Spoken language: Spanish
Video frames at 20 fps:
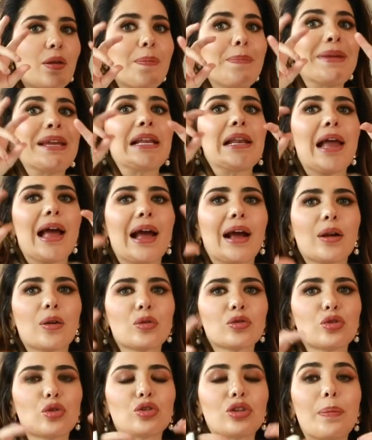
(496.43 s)

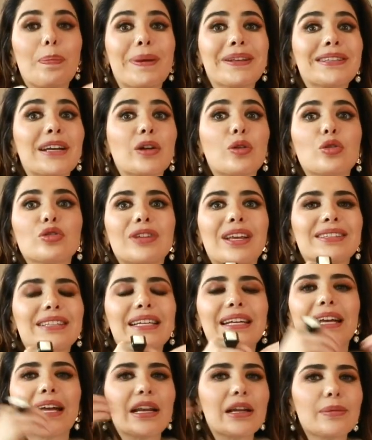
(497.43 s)
milagros o te pasan
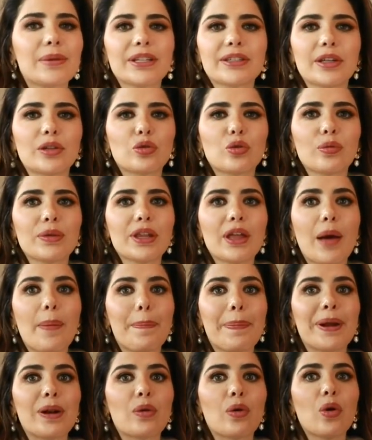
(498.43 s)
cosas increíbles en tu
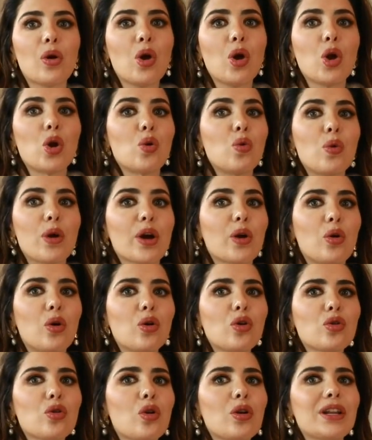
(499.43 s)
vida, pero
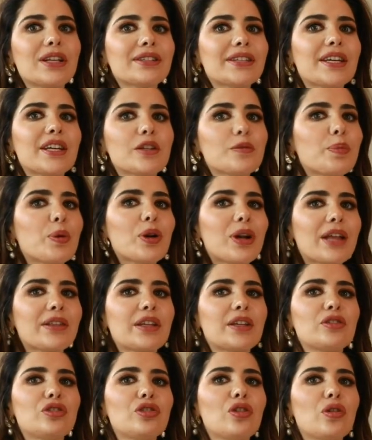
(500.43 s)
luego no les quieres poner
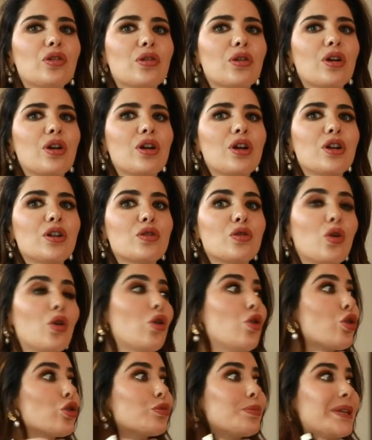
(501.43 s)
atención.
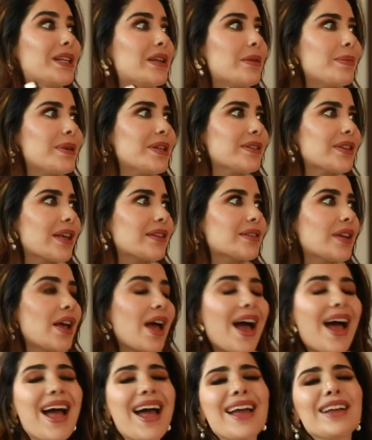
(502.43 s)
¿no? Los minimizas.
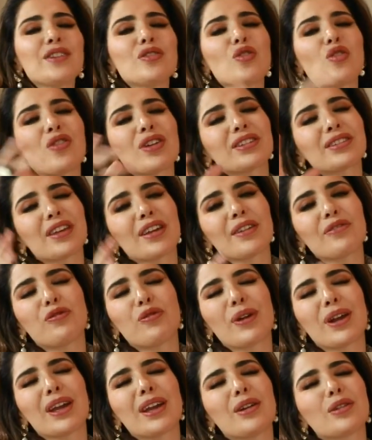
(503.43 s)
Ay, no, es que
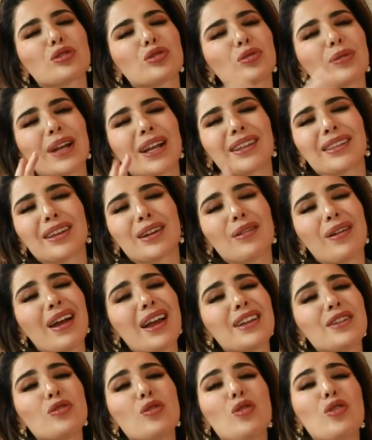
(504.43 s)
fue suerte.
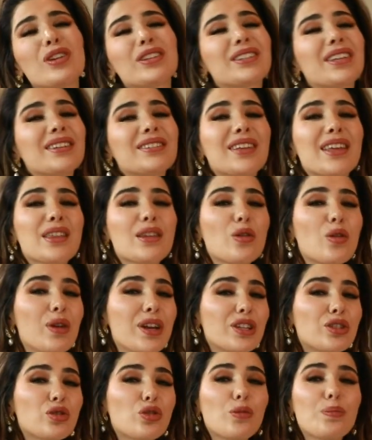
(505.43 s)
Ay, no, es que se dio
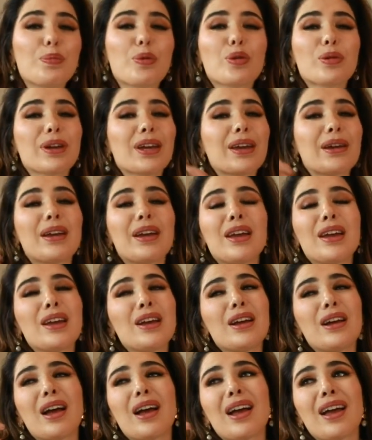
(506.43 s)
esto porque,
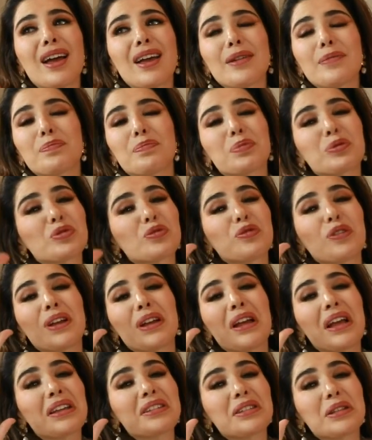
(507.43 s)
ay, pues
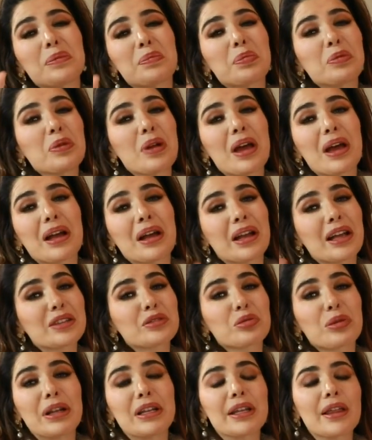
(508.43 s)
fue así pura
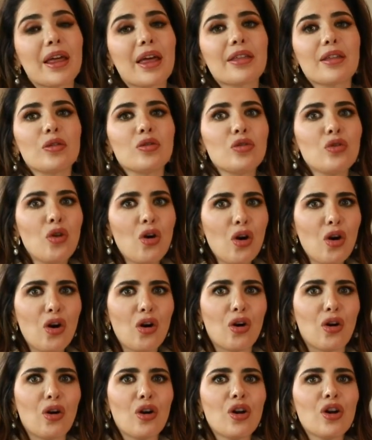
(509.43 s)
casualidad.
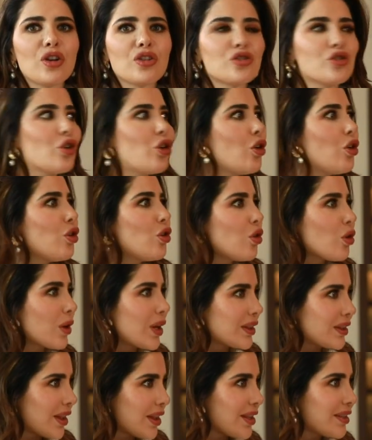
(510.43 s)
No, yo lo
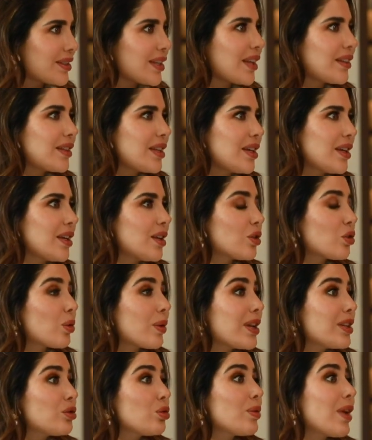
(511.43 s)
que te decía a ti,
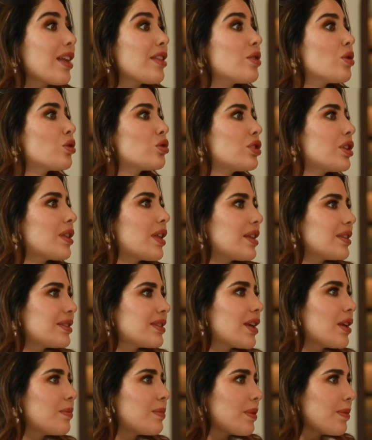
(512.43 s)
tú eres una
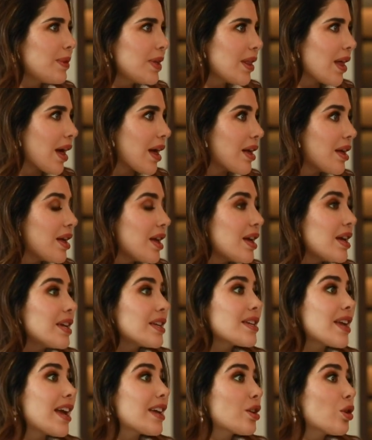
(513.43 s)
diosidencia en mi vida.
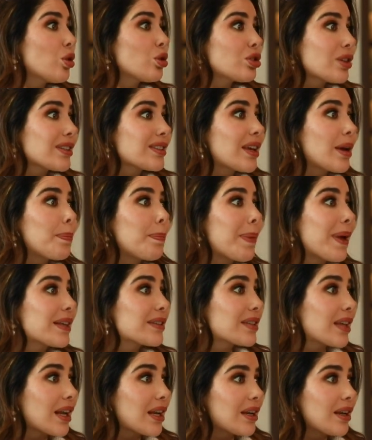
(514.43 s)
Sí. Y hay cosas que
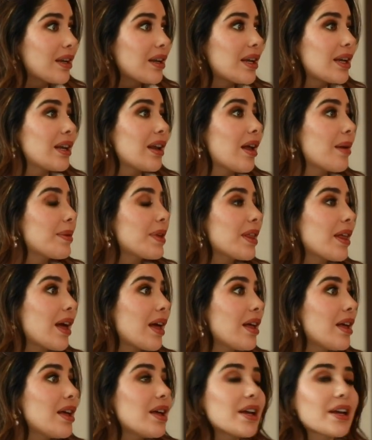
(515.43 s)
pasan en la
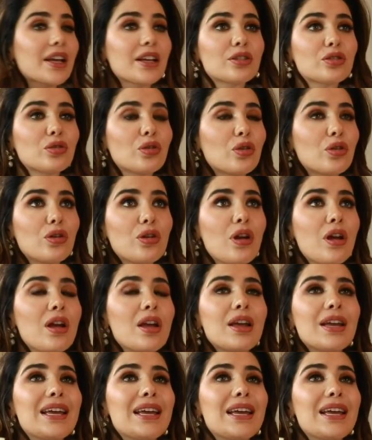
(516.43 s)
vida que son